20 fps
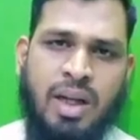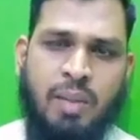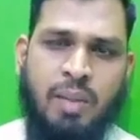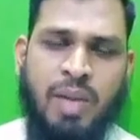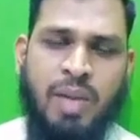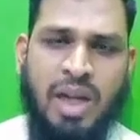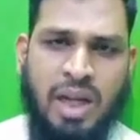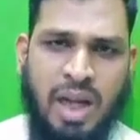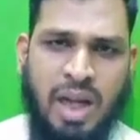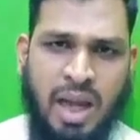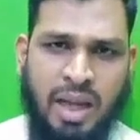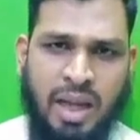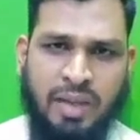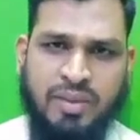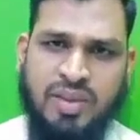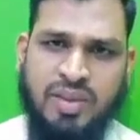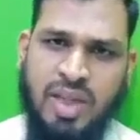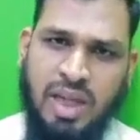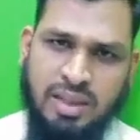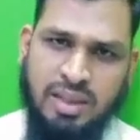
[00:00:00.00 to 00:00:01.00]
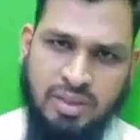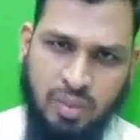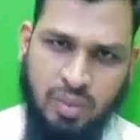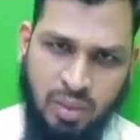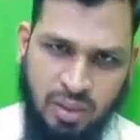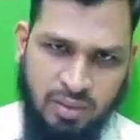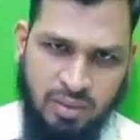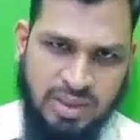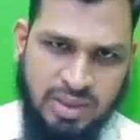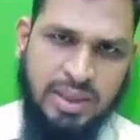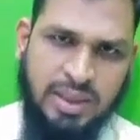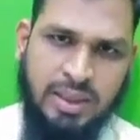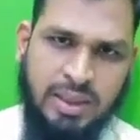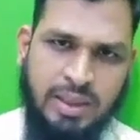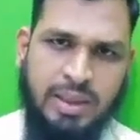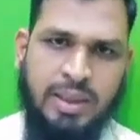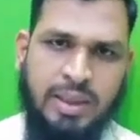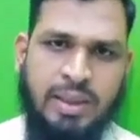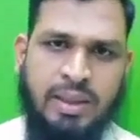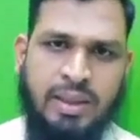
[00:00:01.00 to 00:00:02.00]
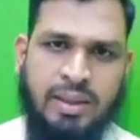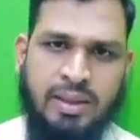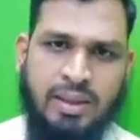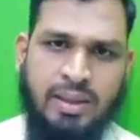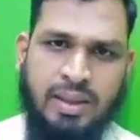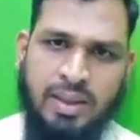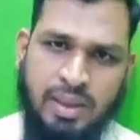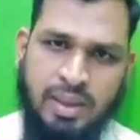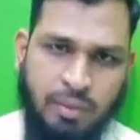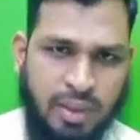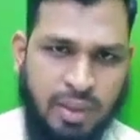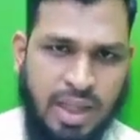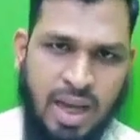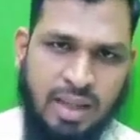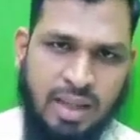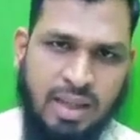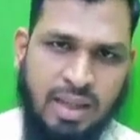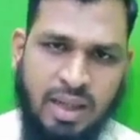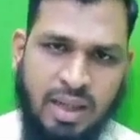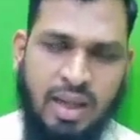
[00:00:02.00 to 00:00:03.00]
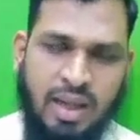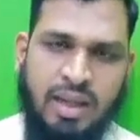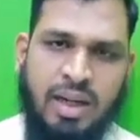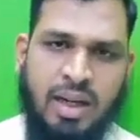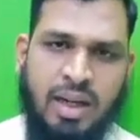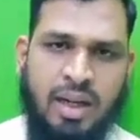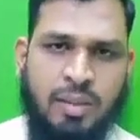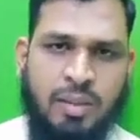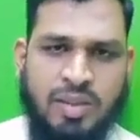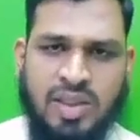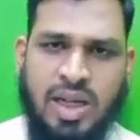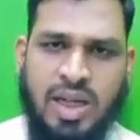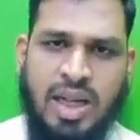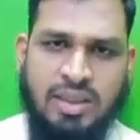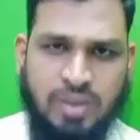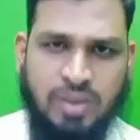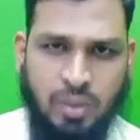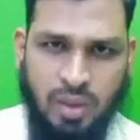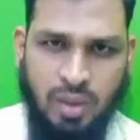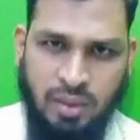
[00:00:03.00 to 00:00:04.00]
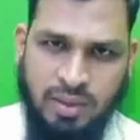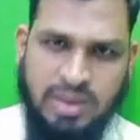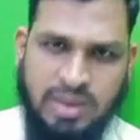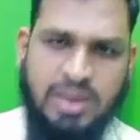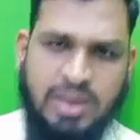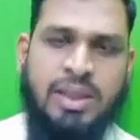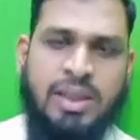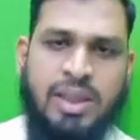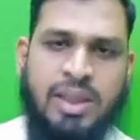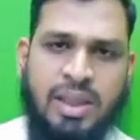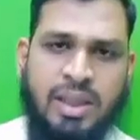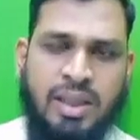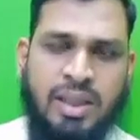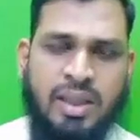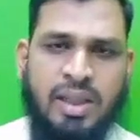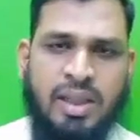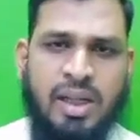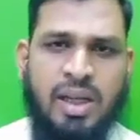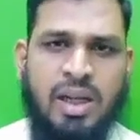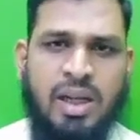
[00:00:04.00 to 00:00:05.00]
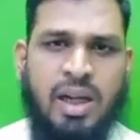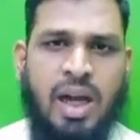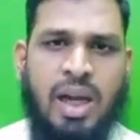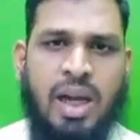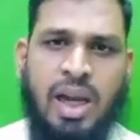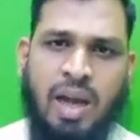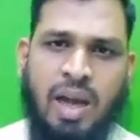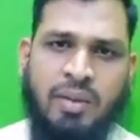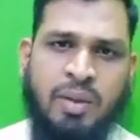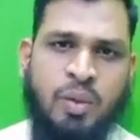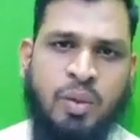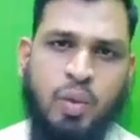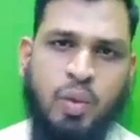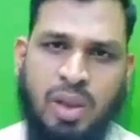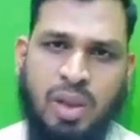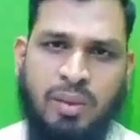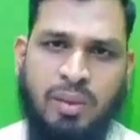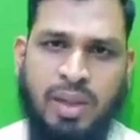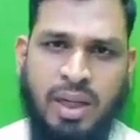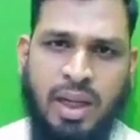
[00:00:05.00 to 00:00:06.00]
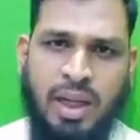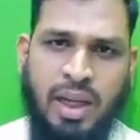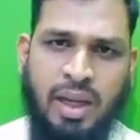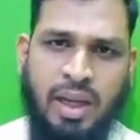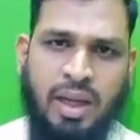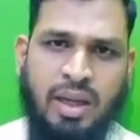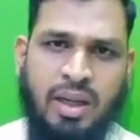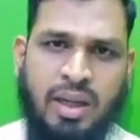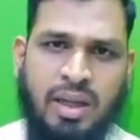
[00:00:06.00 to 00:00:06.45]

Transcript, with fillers: நபிகள் நாயகம் சல்லாஸ் அவங்களை வச்சுக்கிட்டு இவங்க தான் ஆதாரம் காட்டுறாங்க நபி சல்லாஸ் அவங்களை வச்சுக்கிட்டு அல்லாவின் தூதரவர்களே